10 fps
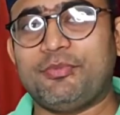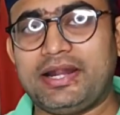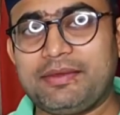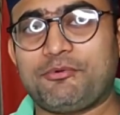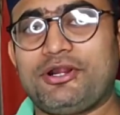
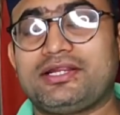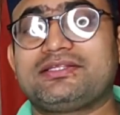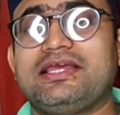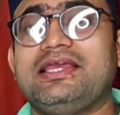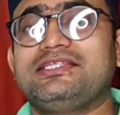बड़े
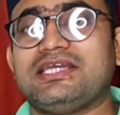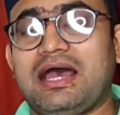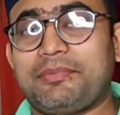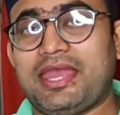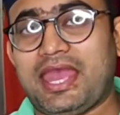प्रोडक्ट थे
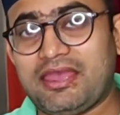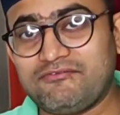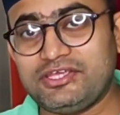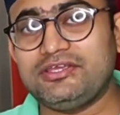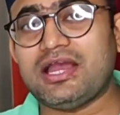जहाँ पे
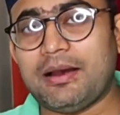हैवी